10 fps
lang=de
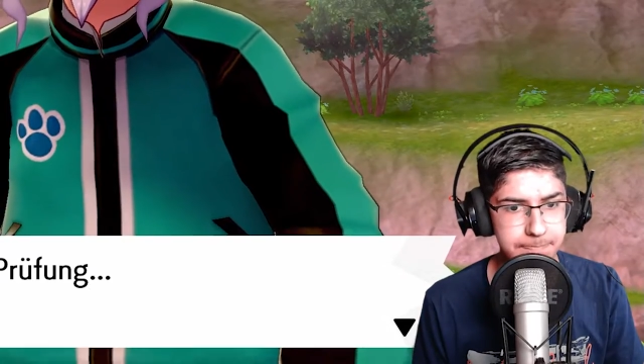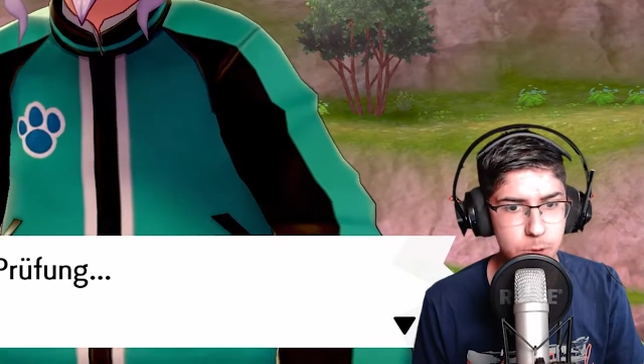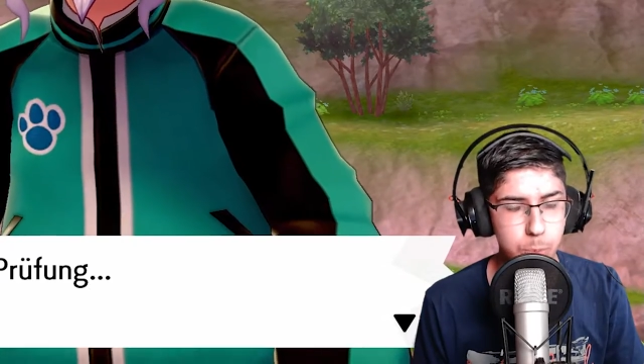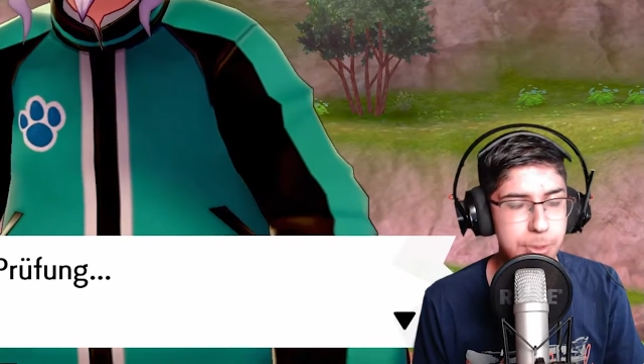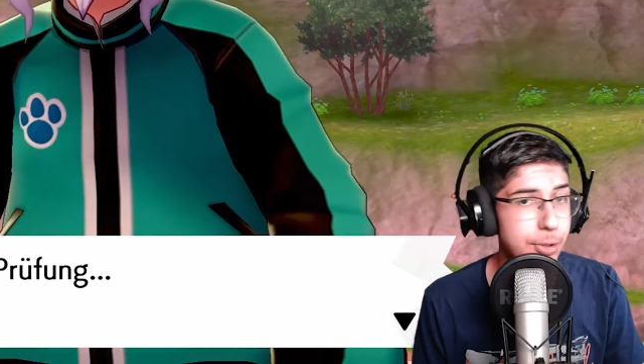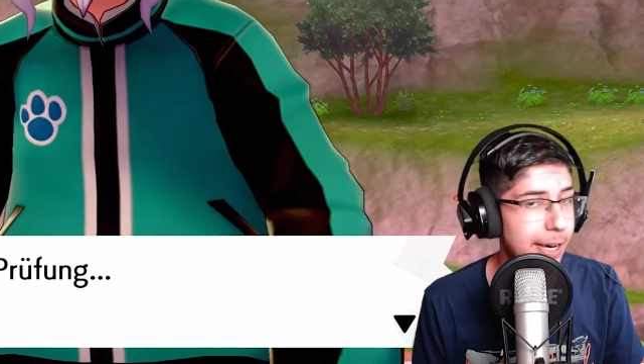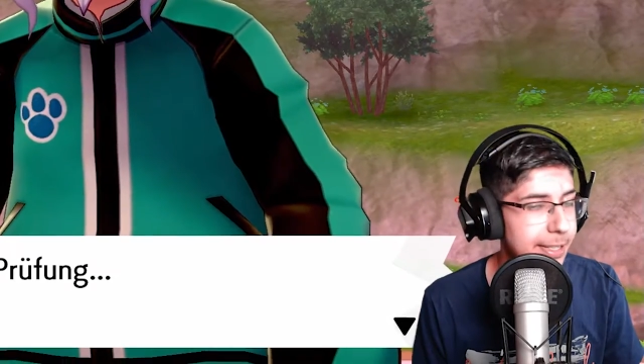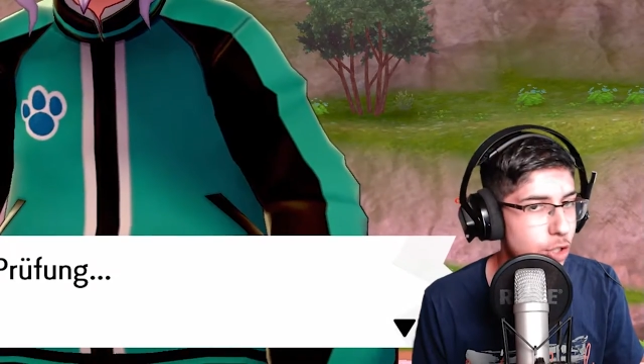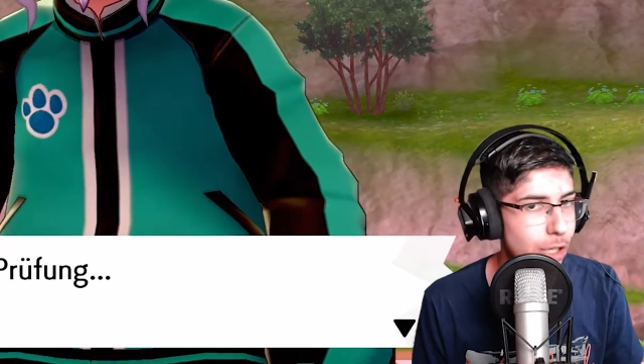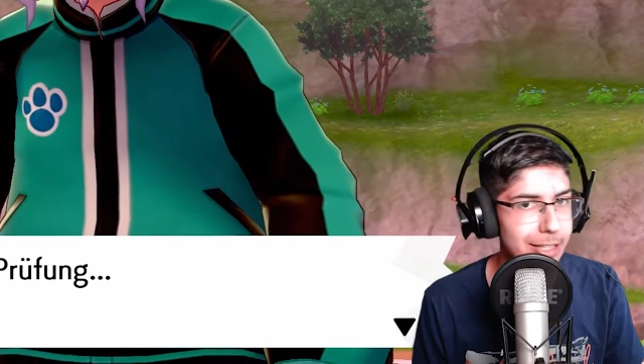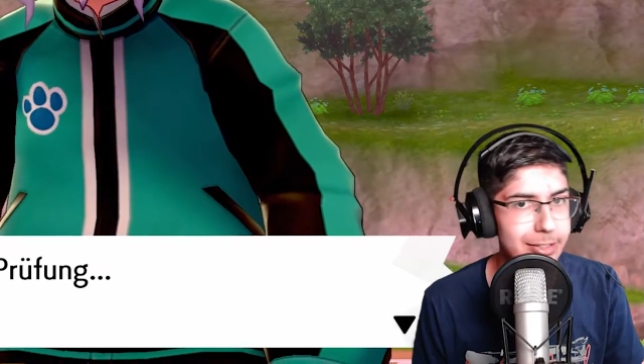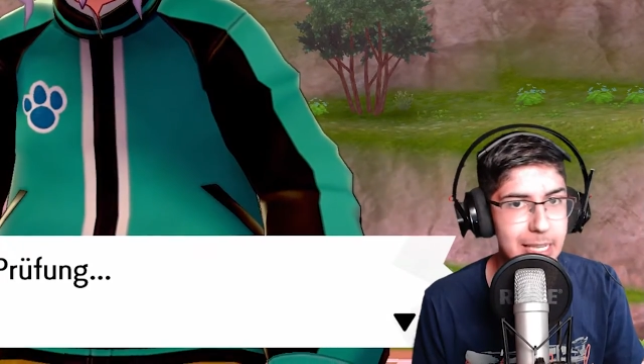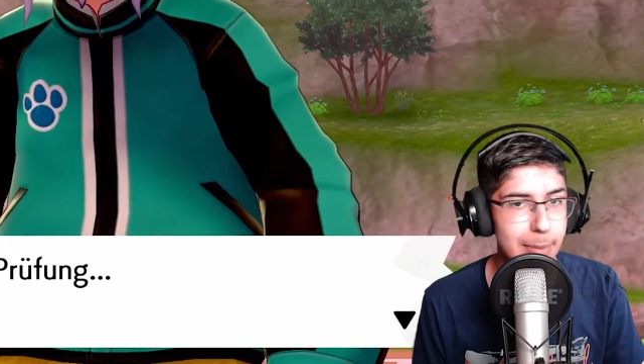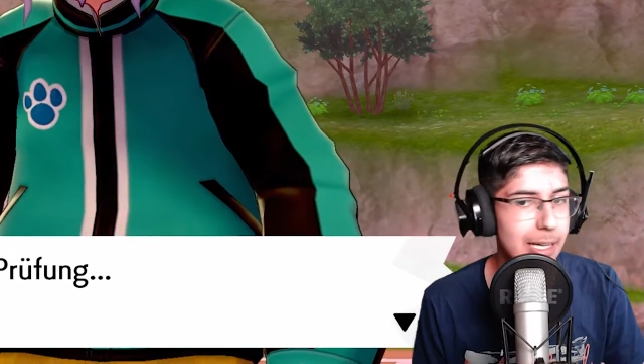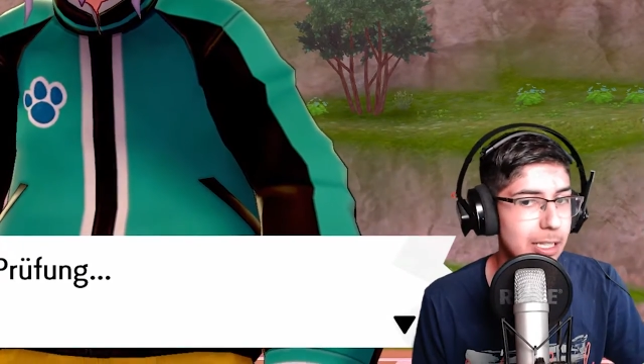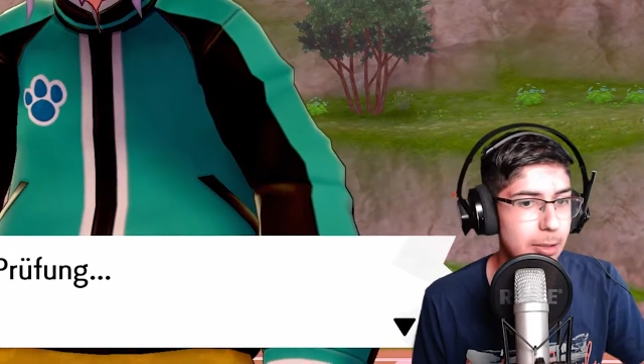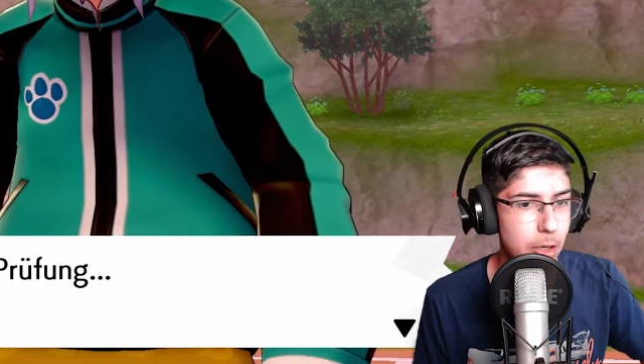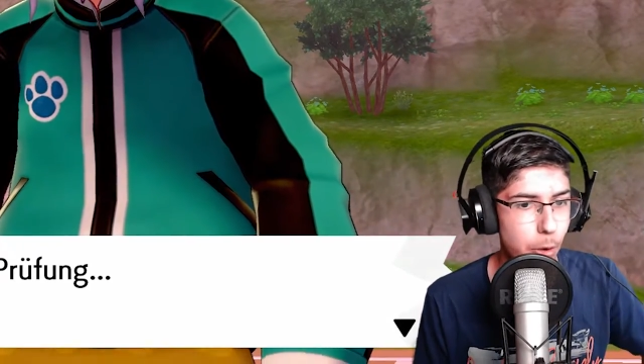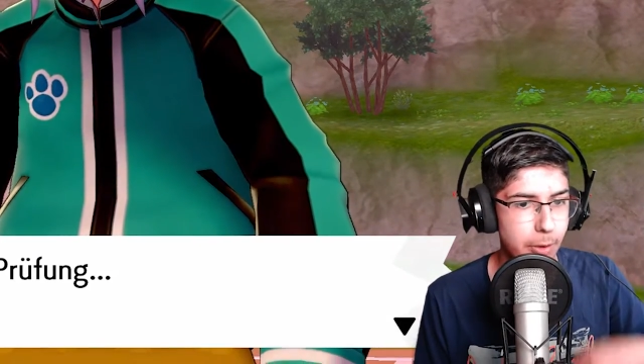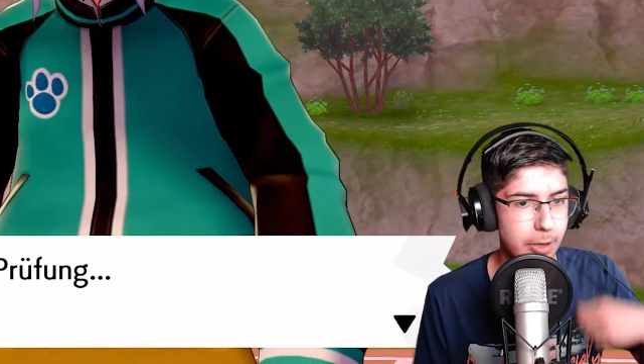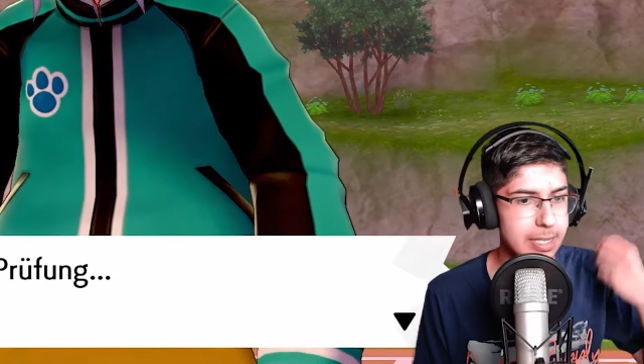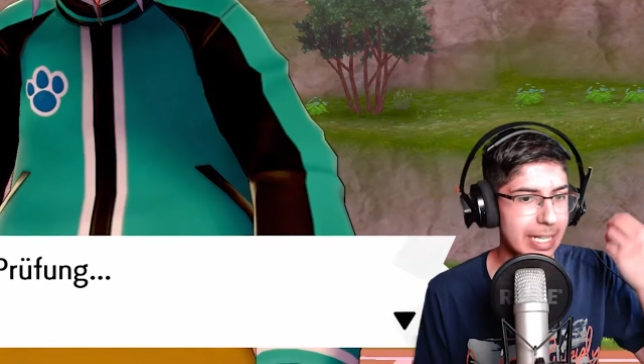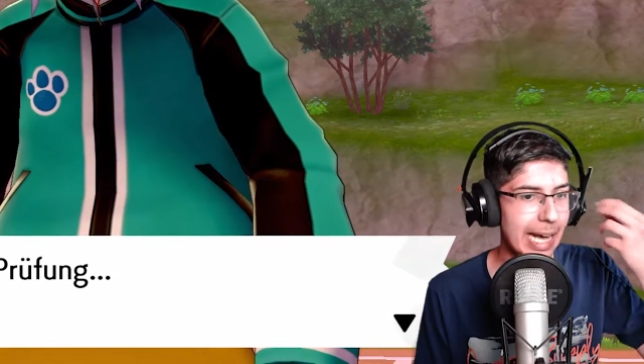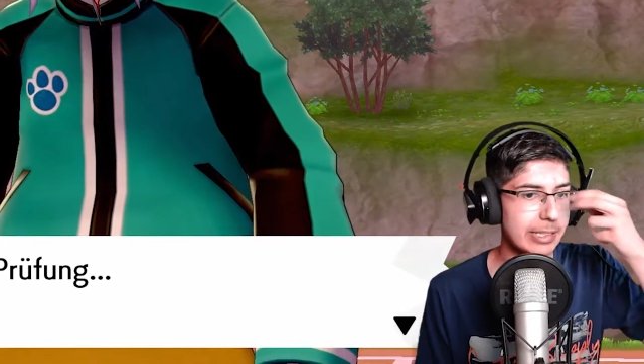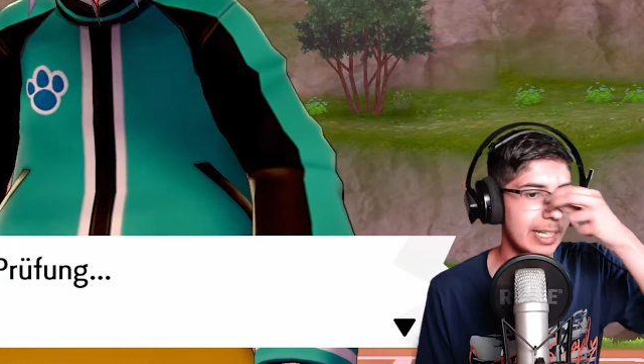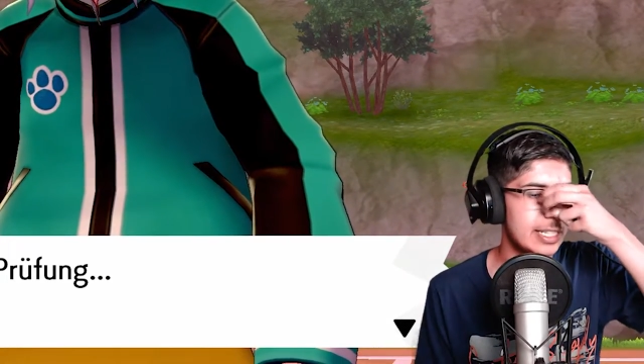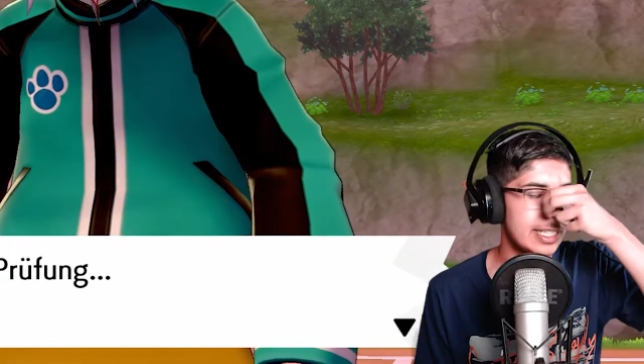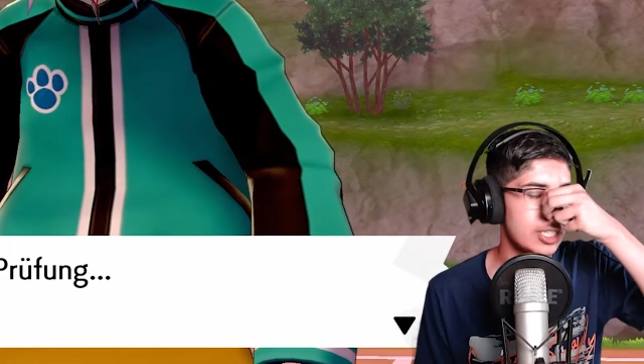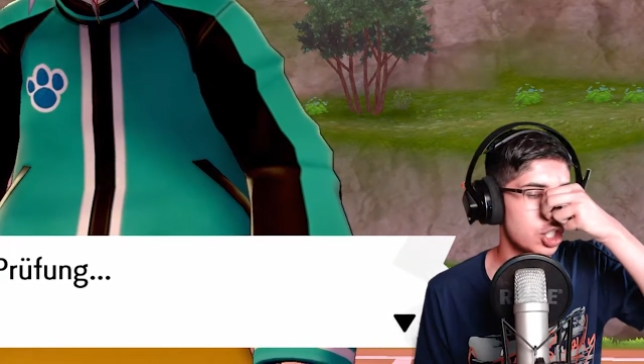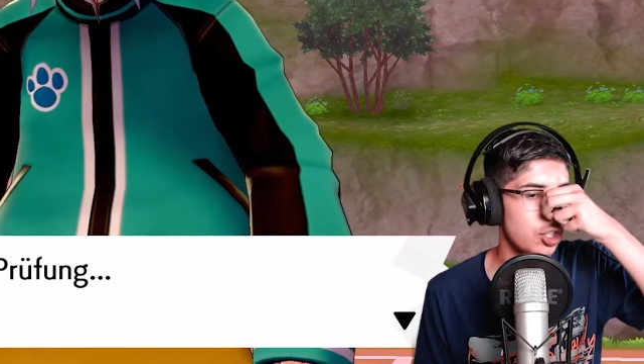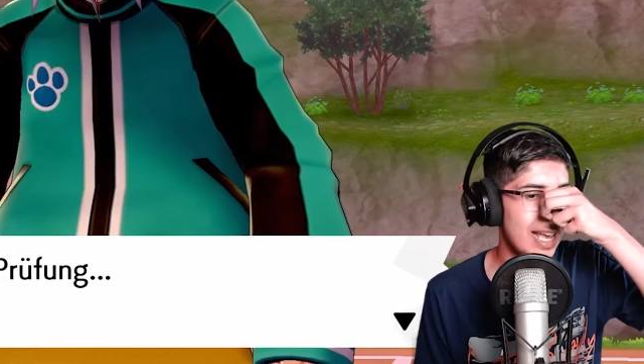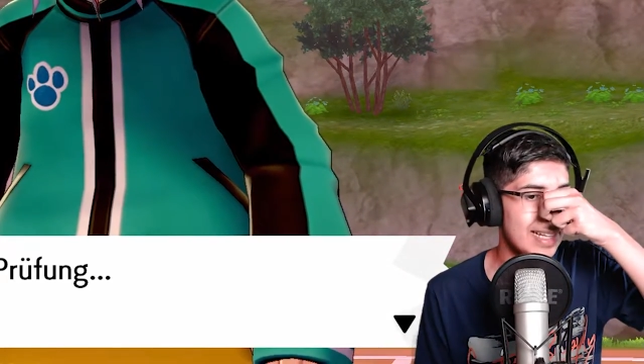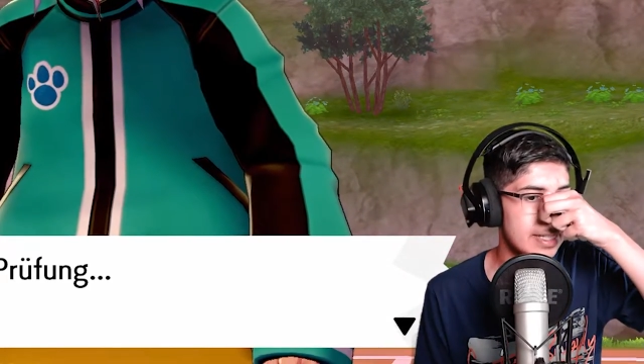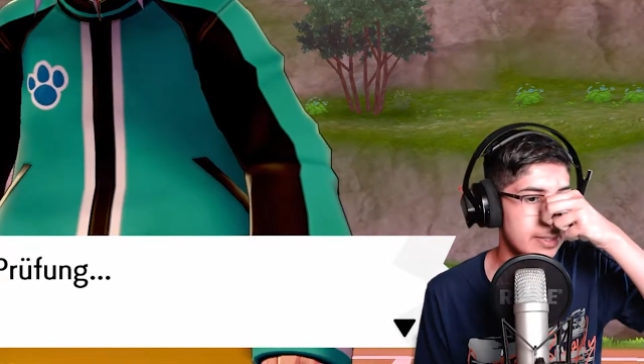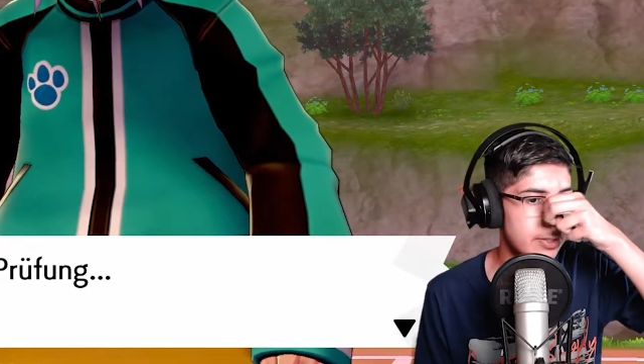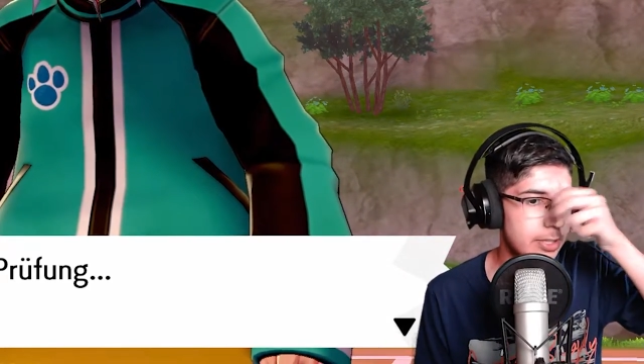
Du bist auch recht schön anzusehen, aber leider ist der Charakter ganz, ganz schön ätzend.